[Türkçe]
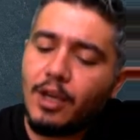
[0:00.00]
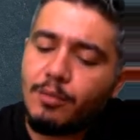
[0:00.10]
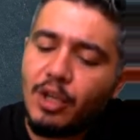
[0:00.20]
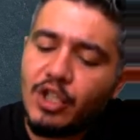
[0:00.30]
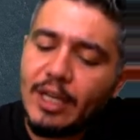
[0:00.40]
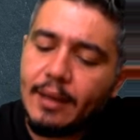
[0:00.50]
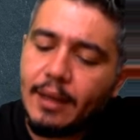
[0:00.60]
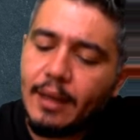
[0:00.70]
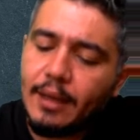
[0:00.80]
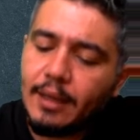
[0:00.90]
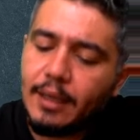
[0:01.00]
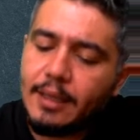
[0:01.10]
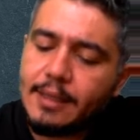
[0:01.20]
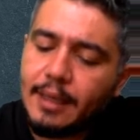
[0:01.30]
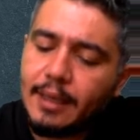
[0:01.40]
Şimdi içeride
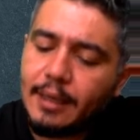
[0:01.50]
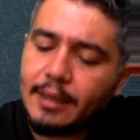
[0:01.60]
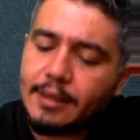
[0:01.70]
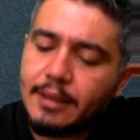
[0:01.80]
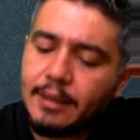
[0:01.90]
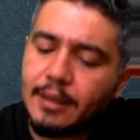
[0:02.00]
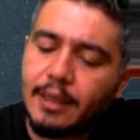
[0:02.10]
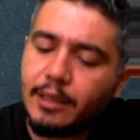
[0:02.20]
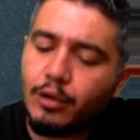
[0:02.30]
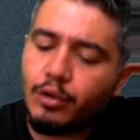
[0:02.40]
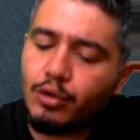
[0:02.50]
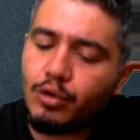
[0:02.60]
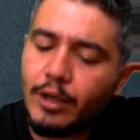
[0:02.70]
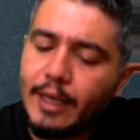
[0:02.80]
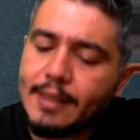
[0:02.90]
x n artı
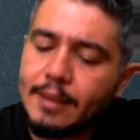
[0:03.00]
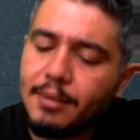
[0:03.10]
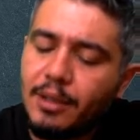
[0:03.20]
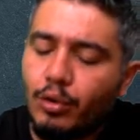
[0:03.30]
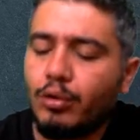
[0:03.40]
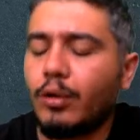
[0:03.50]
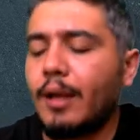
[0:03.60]
klorür eksi 1 yüklü